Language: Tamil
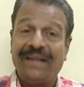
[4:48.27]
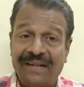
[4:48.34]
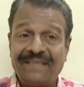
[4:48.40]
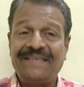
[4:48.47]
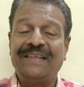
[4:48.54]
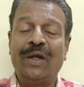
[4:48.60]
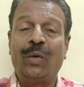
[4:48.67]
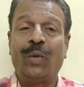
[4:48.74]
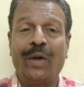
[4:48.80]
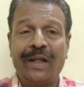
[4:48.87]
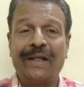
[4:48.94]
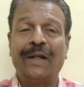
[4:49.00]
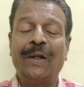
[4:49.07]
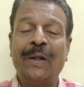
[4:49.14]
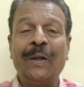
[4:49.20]
ஈஸியாக
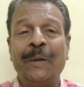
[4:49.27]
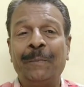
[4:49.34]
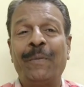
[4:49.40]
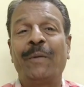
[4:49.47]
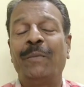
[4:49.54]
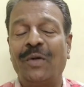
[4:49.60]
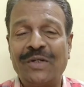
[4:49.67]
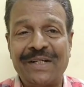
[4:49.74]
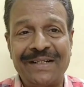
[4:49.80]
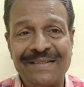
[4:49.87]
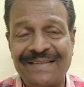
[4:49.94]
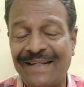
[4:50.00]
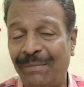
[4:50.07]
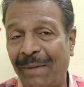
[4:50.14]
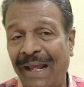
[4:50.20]
உங்களுக்கு இன்னும் இன்னும்
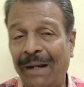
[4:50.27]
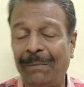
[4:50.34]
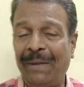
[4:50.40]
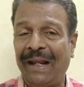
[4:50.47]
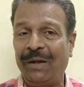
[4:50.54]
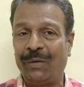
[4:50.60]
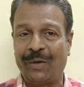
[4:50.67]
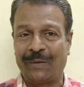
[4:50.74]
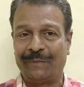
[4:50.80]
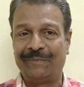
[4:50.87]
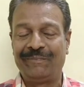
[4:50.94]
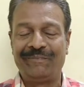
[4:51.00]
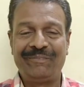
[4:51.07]
ப்ரமோஷன்ஸ் மேலே மேலே வரும்